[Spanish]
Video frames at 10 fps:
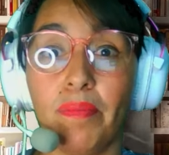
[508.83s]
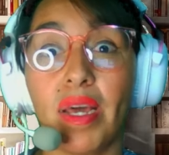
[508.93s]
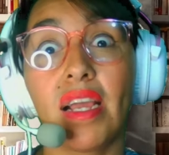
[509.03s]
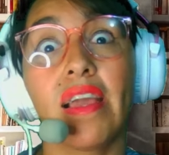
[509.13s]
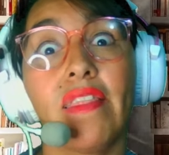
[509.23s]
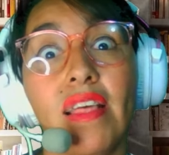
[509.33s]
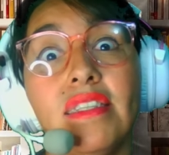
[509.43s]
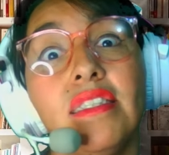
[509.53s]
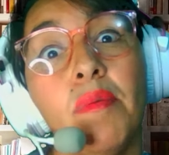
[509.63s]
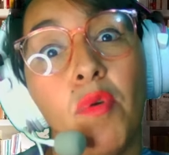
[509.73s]
para que de
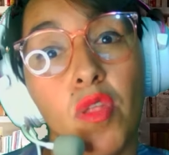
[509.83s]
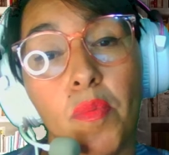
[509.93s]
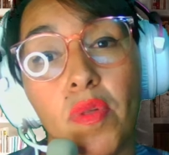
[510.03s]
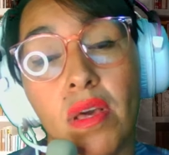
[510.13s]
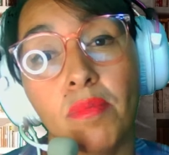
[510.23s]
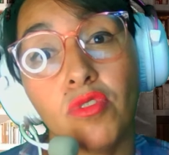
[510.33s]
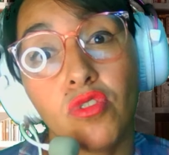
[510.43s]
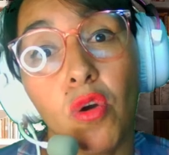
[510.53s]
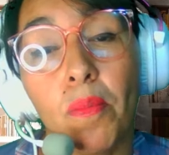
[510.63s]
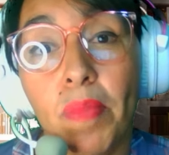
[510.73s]
este modo podamos
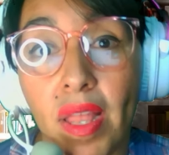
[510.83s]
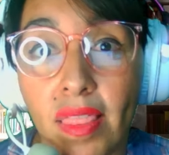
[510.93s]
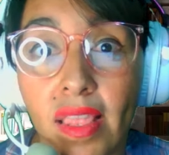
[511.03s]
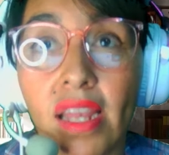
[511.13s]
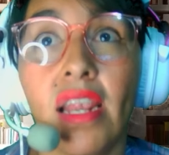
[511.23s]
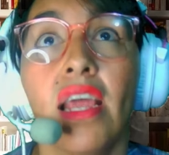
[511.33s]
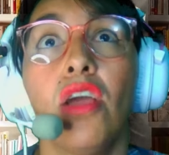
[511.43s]
comprender